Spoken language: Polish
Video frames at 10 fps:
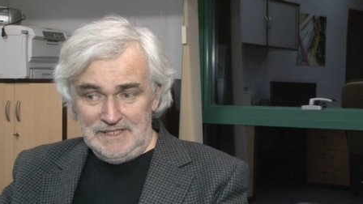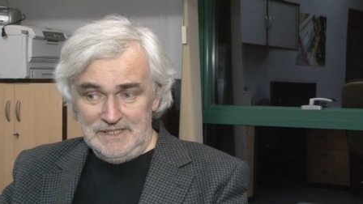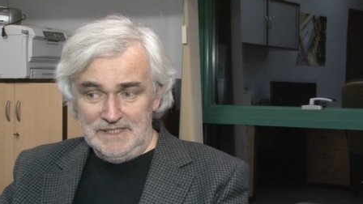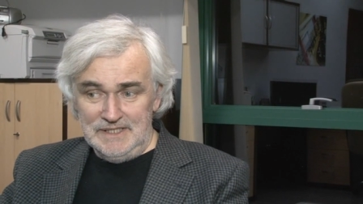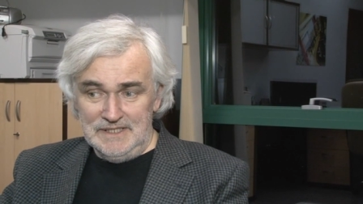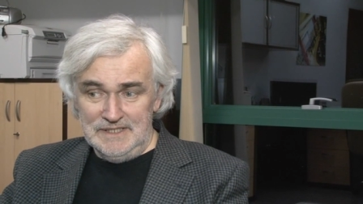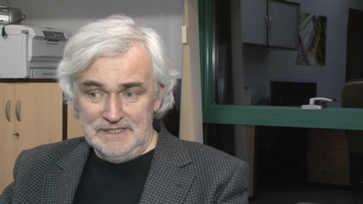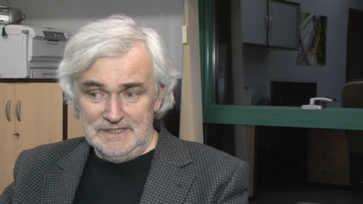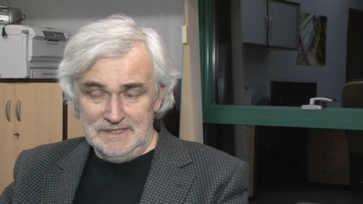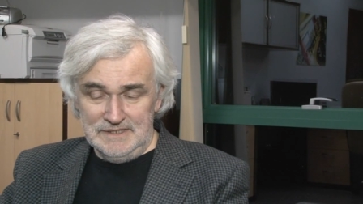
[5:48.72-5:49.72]

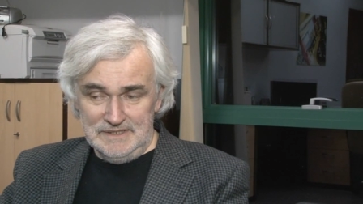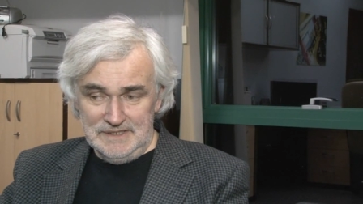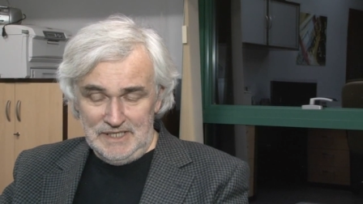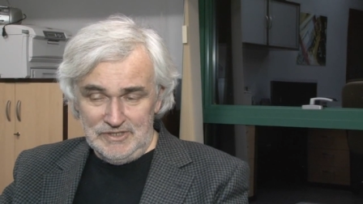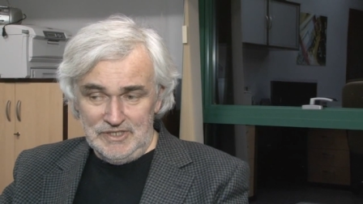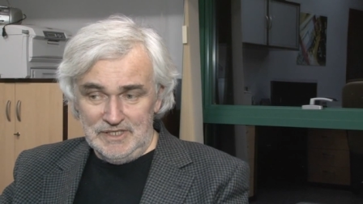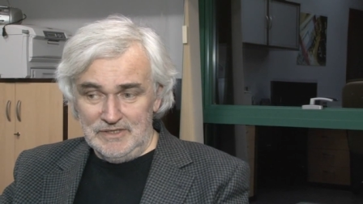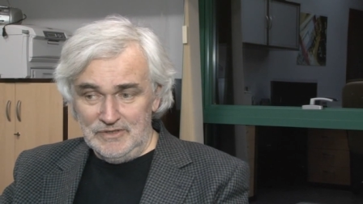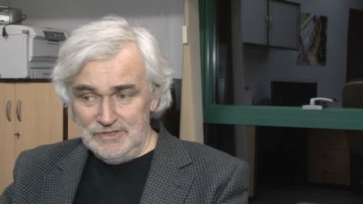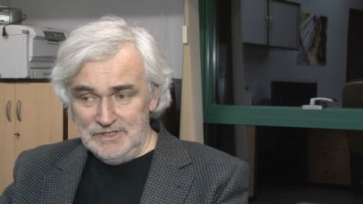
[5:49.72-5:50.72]
i e, Andrzej
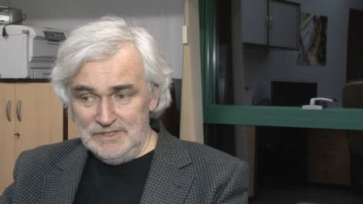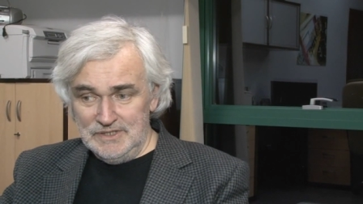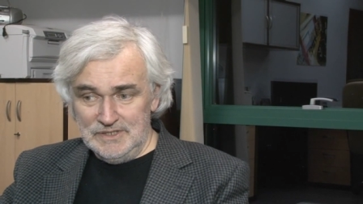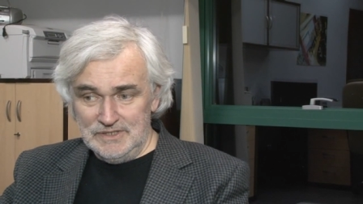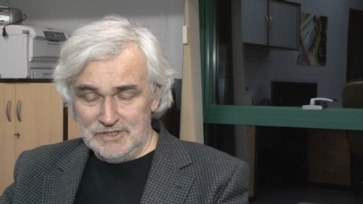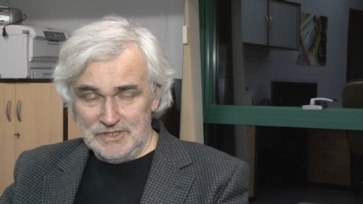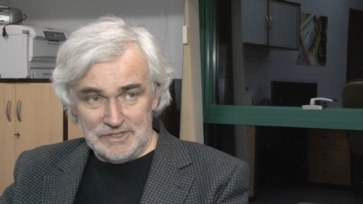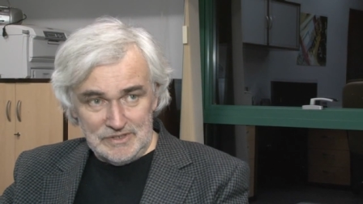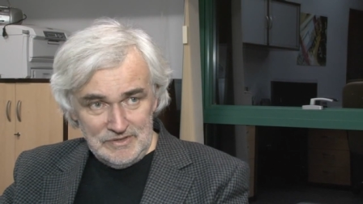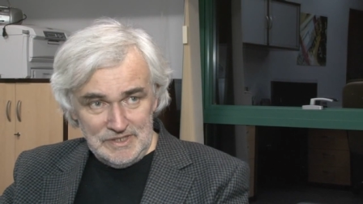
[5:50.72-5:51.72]
Kotin, e, czy
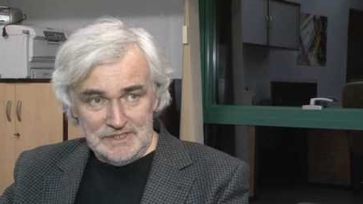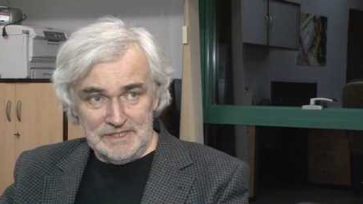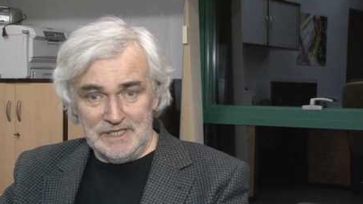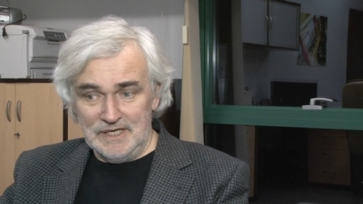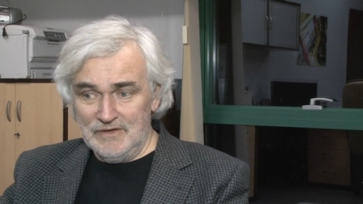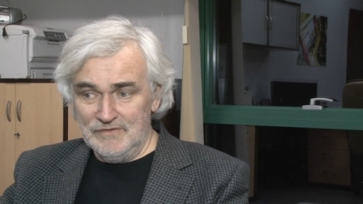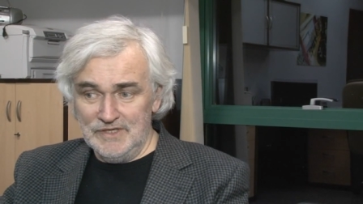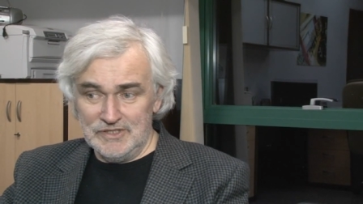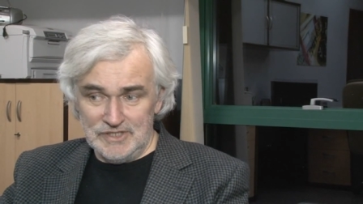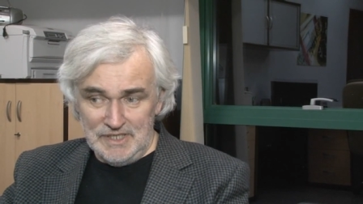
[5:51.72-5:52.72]
też Konrad
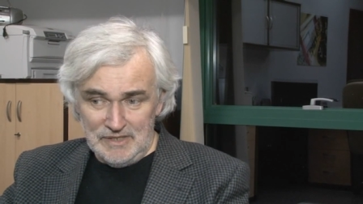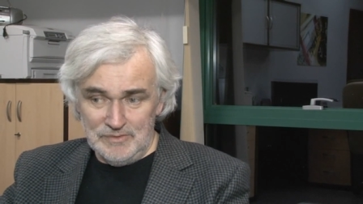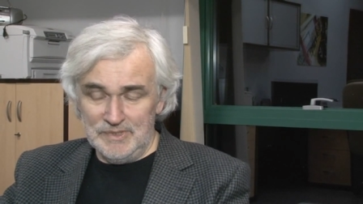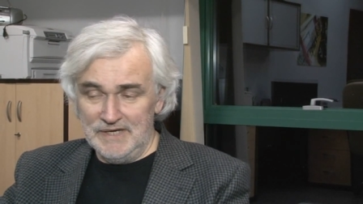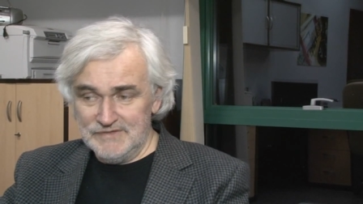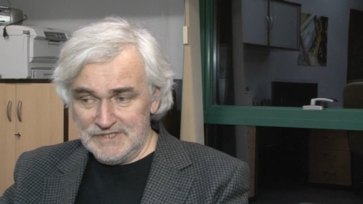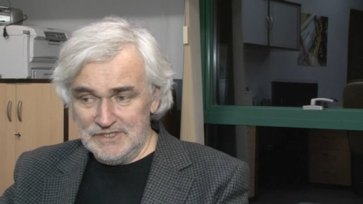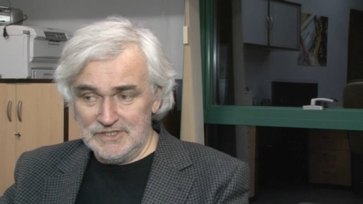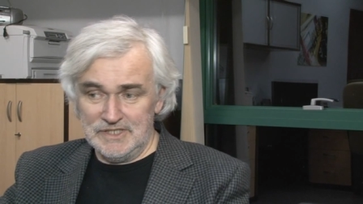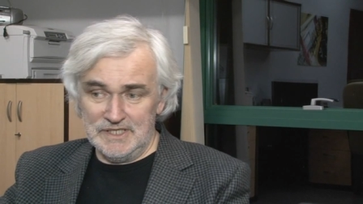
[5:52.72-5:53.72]
Krakowiek, czy Jakub
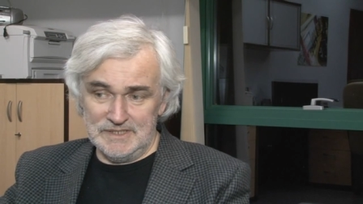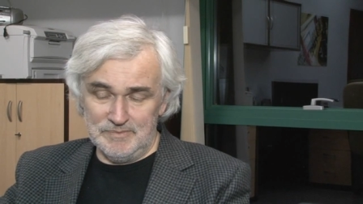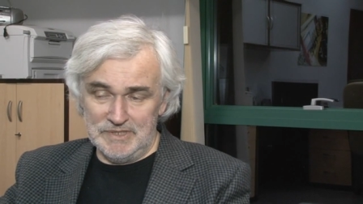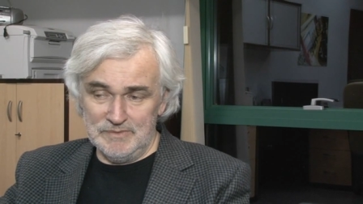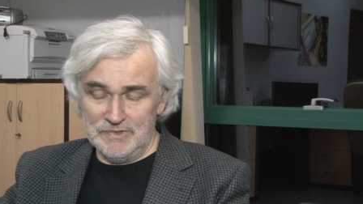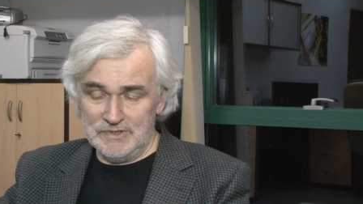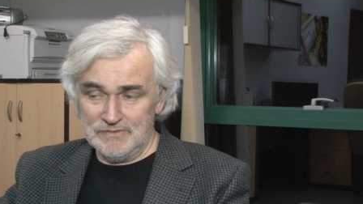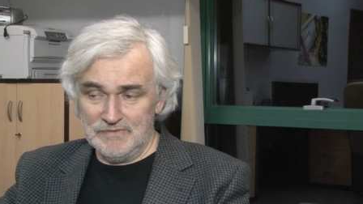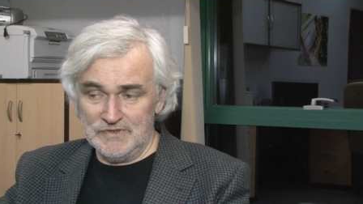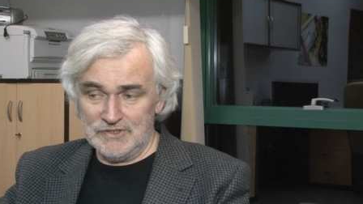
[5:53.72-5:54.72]
Rawski, czy teraz pani
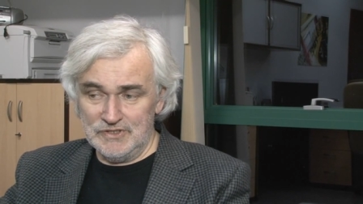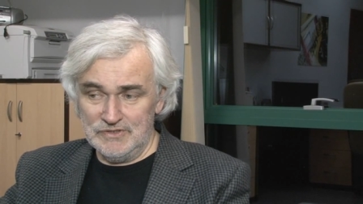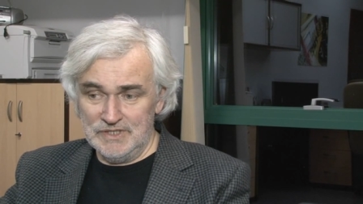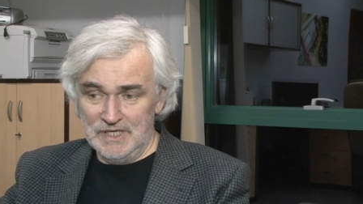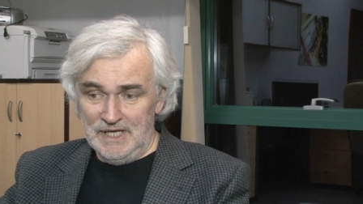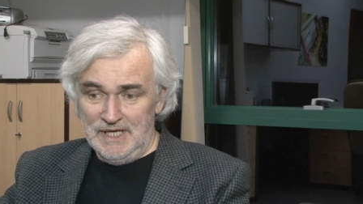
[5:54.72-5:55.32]
Mirosława Szot,